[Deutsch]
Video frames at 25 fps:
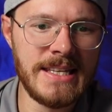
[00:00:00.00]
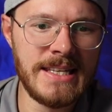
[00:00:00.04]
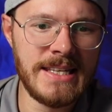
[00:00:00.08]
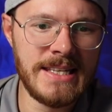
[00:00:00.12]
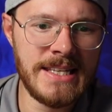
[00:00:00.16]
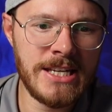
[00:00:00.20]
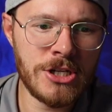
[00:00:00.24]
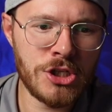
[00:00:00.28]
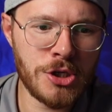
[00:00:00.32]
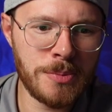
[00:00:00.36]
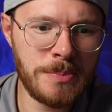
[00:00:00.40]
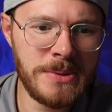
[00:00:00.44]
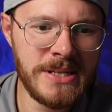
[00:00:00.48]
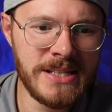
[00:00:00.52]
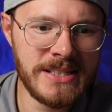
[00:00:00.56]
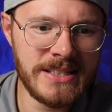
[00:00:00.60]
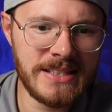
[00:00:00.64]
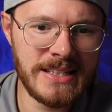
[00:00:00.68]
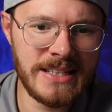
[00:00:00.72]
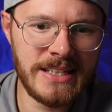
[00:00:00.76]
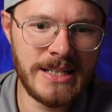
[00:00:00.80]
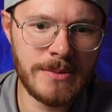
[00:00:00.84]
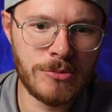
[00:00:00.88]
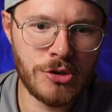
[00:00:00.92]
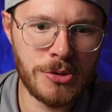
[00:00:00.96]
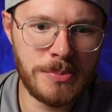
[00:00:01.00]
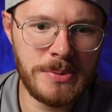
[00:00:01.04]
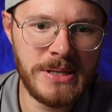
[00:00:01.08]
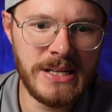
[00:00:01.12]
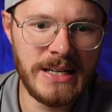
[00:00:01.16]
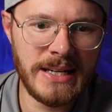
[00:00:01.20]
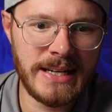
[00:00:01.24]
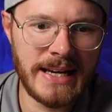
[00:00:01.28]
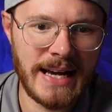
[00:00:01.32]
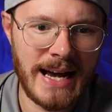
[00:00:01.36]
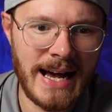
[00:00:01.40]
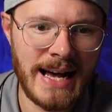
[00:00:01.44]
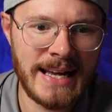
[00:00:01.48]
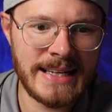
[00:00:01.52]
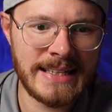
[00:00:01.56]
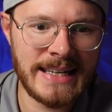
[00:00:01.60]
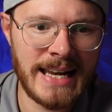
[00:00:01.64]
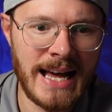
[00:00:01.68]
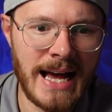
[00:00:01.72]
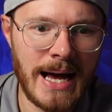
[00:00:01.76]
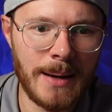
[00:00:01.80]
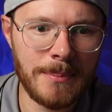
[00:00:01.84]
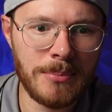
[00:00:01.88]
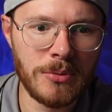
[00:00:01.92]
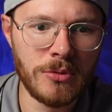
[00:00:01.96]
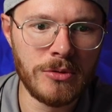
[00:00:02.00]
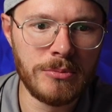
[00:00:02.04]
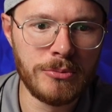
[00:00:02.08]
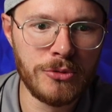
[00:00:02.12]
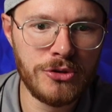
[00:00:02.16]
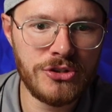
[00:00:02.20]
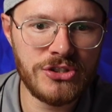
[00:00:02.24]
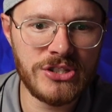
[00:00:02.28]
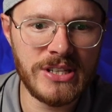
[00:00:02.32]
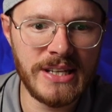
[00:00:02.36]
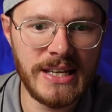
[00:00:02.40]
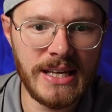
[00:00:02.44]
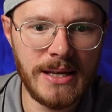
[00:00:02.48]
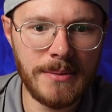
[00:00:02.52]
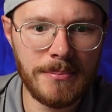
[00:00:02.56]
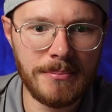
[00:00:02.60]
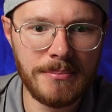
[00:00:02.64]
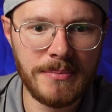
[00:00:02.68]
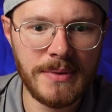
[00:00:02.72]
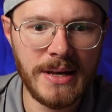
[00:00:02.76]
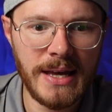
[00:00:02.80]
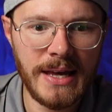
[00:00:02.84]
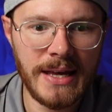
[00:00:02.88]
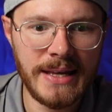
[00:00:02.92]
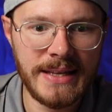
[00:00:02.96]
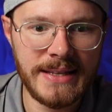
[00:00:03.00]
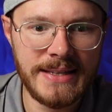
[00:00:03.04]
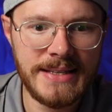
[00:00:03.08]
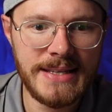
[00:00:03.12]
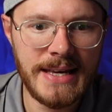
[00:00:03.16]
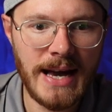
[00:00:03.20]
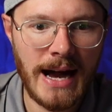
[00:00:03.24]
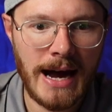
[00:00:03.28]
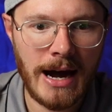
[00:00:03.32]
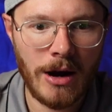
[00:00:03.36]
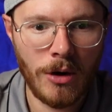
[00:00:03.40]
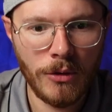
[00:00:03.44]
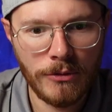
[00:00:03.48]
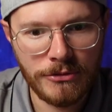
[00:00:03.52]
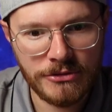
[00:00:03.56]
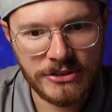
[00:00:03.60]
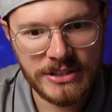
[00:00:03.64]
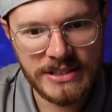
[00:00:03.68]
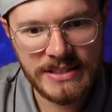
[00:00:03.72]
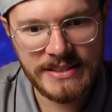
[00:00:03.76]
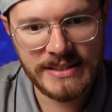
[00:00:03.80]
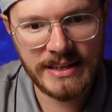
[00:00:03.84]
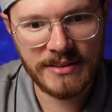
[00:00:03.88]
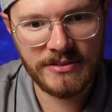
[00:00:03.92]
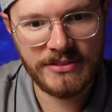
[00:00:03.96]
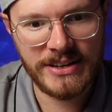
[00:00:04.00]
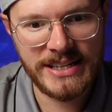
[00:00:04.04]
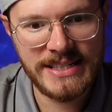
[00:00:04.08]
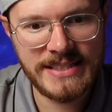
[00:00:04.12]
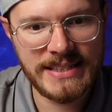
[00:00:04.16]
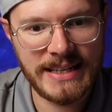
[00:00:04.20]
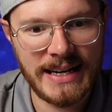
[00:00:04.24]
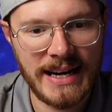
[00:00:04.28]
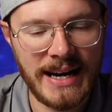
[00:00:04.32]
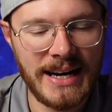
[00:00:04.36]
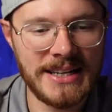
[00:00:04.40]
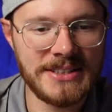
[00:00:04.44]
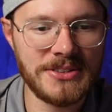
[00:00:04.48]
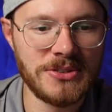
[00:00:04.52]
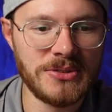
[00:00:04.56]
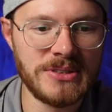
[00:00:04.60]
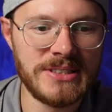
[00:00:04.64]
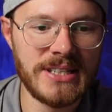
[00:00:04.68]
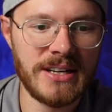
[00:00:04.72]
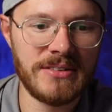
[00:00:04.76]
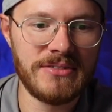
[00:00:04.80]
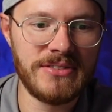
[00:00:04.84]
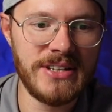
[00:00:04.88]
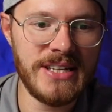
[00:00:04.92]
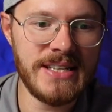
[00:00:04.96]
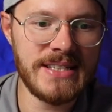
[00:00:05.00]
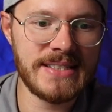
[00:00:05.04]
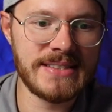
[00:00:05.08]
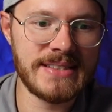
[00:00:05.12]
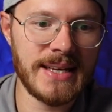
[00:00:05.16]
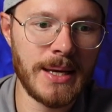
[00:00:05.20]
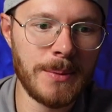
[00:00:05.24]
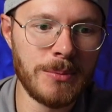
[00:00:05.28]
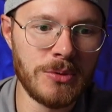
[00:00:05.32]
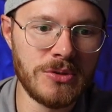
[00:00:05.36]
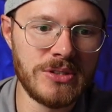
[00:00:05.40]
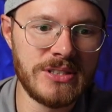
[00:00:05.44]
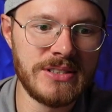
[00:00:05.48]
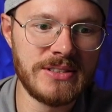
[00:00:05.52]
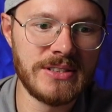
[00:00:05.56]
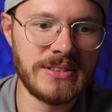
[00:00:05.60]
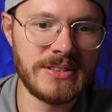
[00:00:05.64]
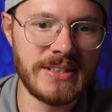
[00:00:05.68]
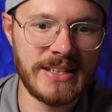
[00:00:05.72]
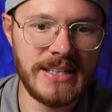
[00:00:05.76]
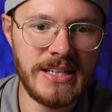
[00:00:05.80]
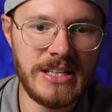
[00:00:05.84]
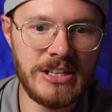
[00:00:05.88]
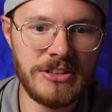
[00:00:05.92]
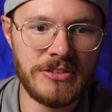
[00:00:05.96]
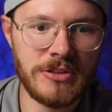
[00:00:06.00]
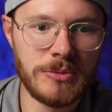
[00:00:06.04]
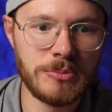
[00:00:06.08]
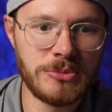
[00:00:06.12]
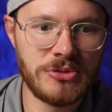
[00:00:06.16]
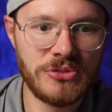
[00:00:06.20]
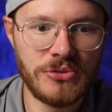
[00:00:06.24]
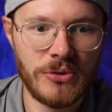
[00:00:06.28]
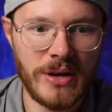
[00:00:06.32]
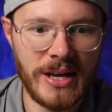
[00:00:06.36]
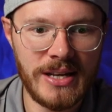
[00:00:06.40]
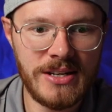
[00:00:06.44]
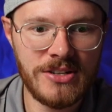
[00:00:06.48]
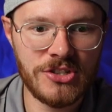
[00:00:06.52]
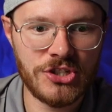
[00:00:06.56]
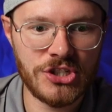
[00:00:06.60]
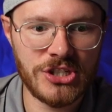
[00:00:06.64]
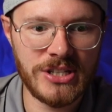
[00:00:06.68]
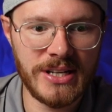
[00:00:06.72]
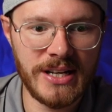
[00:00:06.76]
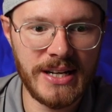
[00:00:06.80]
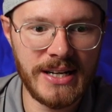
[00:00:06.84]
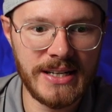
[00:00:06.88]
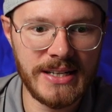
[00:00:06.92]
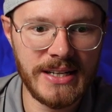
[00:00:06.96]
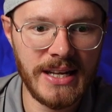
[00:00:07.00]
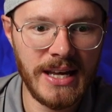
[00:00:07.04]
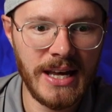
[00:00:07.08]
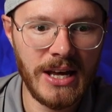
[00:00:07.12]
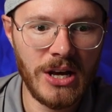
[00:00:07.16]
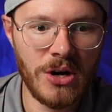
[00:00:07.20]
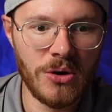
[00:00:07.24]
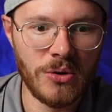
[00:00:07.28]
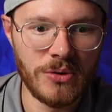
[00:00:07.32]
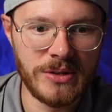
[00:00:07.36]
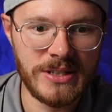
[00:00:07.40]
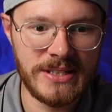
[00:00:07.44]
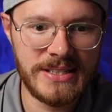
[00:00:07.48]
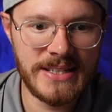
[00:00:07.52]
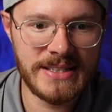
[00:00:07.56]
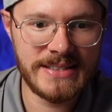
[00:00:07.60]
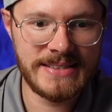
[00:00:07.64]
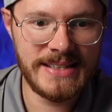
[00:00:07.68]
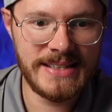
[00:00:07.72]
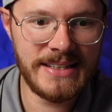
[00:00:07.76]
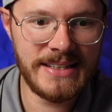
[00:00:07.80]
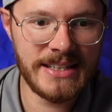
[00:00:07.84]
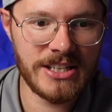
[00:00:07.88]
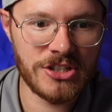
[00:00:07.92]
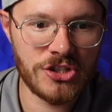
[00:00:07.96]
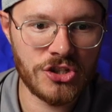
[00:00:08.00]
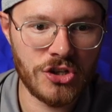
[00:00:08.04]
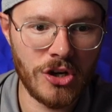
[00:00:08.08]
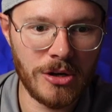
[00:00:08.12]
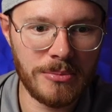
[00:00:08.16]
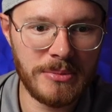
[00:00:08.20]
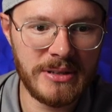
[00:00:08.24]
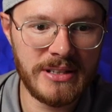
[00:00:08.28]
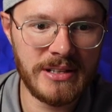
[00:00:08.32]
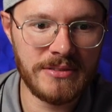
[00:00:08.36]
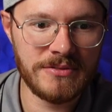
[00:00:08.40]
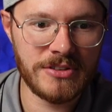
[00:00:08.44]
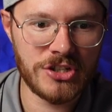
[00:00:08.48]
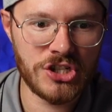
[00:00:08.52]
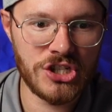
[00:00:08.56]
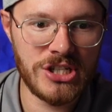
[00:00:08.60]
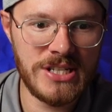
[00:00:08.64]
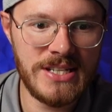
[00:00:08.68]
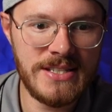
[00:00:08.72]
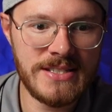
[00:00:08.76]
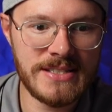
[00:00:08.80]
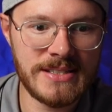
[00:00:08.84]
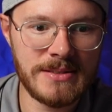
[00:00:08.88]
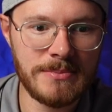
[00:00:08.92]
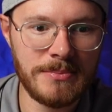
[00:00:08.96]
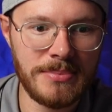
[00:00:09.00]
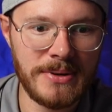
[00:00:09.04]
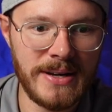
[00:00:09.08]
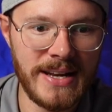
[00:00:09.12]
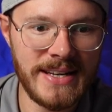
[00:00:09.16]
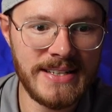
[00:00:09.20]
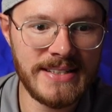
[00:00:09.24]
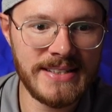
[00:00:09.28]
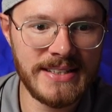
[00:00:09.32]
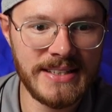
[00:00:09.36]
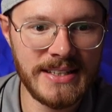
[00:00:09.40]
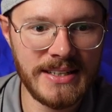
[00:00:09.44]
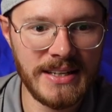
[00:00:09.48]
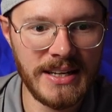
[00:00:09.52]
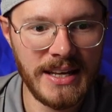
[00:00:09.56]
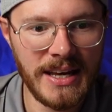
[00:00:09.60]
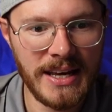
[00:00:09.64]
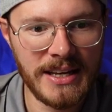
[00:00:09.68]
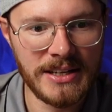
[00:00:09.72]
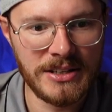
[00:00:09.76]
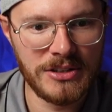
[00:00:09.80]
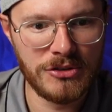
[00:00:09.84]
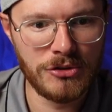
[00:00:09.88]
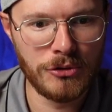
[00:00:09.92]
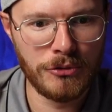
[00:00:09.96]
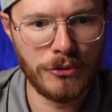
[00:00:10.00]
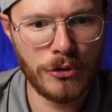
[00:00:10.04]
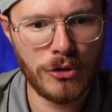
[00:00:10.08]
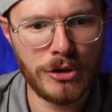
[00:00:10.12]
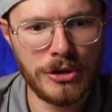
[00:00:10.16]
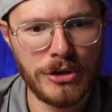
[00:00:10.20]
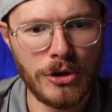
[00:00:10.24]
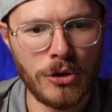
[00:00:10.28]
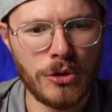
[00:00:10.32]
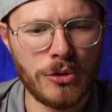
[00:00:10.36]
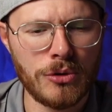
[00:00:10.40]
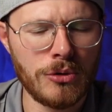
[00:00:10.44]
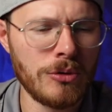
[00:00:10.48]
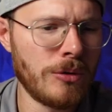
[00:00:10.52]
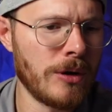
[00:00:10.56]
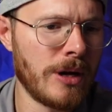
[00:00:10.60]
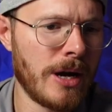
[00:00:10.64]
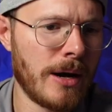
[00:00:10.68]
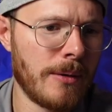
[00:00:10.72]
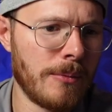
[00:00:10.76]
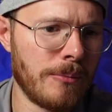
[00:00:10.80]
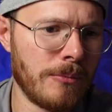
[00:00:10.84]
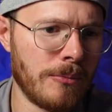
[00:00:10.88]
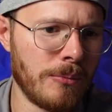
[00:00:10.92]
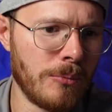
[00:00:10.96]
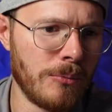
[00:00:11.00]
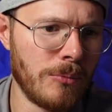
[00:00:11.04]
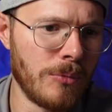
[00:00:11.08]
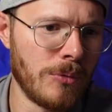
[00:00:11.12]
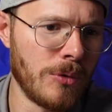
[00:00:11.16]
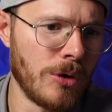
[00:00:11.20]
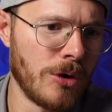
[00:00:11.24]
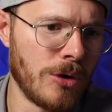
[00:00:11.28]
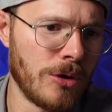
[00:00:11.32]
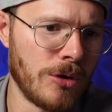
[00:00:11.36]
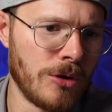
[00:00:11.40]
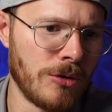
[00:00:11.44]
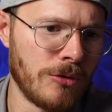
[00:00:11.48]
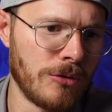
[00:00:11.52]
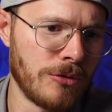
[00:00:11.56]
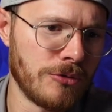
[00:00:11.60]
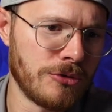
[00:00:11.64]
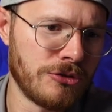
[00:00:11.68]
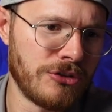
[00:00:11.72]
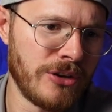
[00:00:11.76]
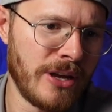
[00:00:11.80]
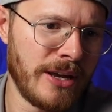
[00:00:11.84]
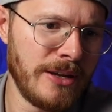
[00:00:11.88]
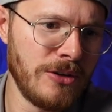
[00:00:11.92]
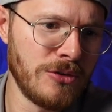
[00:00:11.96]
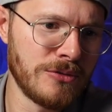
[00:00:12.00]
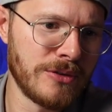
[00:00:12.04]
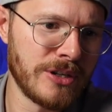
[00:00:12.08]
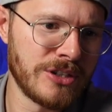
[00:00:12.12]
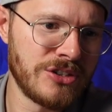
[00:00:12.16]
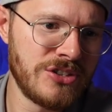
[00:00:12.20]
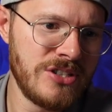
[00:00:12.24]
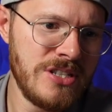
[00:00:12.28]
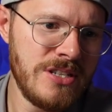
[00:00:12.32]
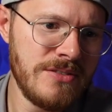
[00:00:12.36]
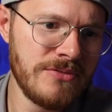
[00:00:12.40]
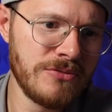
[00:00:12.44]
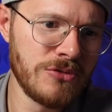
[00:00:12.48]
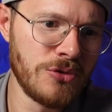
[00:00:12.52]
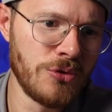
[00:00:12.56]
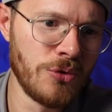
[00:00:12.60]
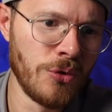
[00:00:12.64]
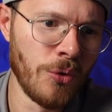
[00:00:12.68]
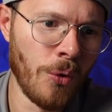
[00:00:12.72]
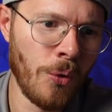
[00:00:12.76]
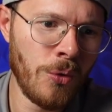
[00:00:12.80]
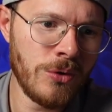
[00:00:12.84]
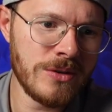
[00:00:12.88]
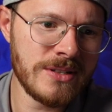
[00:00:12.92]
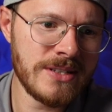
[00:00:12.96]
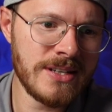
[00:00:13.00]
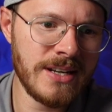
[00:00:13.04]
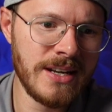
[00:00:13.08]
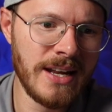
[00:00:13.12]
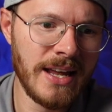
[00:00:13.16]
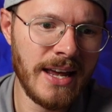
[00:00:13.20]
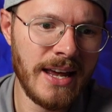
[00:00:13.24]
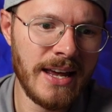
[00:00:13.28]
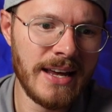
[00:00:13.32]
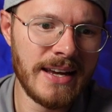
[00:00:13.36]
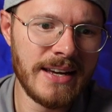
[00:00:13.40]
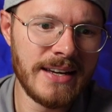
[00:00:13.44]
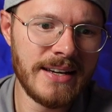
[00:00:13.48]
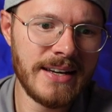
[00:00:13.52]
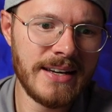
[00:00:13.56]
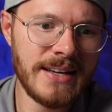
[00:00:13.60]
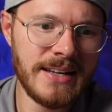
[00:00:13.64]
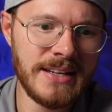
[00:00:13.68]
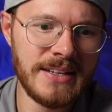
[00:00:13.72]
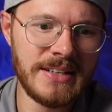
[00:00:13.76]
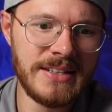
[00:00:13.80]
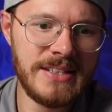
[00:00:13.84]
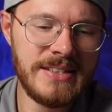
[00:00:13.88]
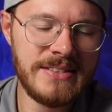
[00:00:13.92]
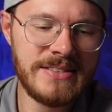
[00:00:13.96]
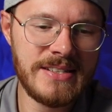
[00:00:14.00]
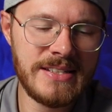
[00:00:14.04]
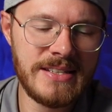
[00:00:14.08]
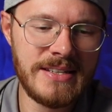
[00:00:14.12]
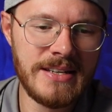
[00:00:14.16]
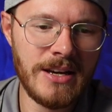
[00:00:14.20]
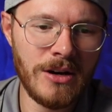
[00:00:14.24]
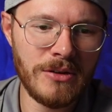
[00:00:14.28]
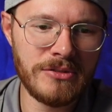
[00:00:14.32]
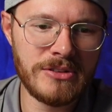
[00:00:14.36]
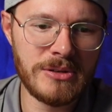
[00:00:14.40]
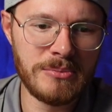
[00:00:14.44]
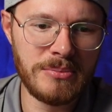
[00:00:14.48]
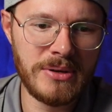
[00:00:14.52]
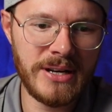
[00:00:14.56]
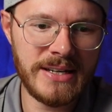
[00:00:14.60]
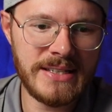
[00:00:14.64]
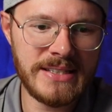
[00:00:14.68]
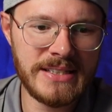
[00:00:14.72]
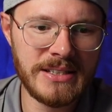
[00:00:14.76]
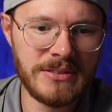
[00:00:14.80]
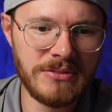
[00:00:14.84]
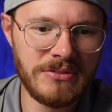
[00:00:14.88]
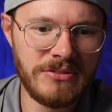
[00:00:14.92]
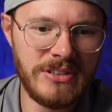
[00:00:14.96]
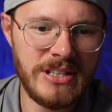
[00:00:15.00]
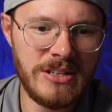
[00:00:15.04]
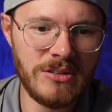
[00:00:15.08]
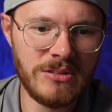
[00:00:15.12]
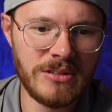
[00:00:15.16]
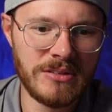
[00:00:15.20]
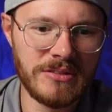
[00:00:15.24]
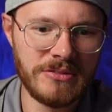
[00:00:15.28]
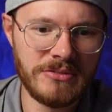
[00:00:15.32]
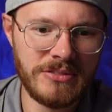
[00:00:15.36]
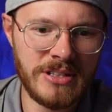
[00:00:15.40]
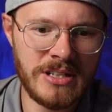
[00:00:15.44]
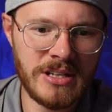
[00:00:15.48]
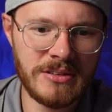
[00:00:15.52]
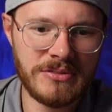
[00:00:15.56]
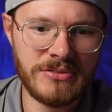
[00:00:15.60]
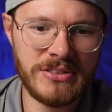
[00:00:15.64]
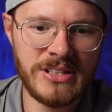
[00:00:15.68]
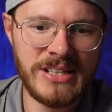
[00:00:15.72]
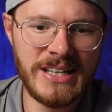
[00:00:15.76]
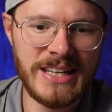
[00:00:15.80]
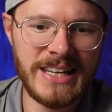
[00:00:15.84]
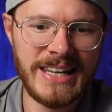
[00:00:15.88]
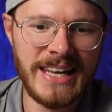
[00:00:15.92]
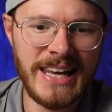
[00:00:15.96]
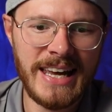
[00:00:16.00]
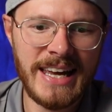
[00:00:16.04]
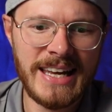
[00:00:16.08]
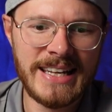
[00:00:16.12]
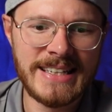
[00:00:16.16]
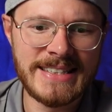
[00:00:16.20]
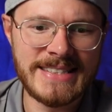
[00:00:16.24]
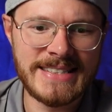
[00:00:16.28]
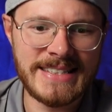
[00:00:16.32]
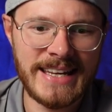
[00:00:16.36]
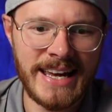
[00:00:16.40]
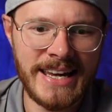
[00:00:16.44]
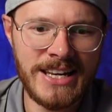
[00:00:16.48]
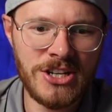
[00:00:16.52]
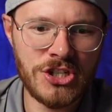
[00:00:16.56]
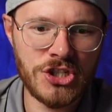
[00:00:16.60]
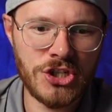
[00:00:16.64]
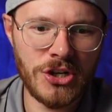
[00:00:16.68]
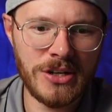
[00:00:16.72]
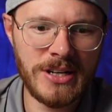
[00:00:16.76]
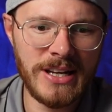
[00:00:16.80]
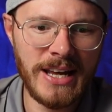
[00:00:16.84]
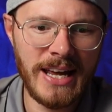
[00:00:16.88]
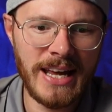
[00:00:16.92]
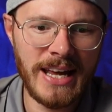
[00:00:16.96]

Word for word: Ihr spielt in dem Spiel Karten ab und müsst eben hier auf dieser Weltkarte unterwegs sein und dieses Requiem zu Ende stellen. Und hier ihr es schon mit den verschiedensten Plättchen, diese wirklich auch ja, äh, sehr innovativen Noten, äh, die sich hier auf den Plättchen wieder, wiederfinden, zeigen schon,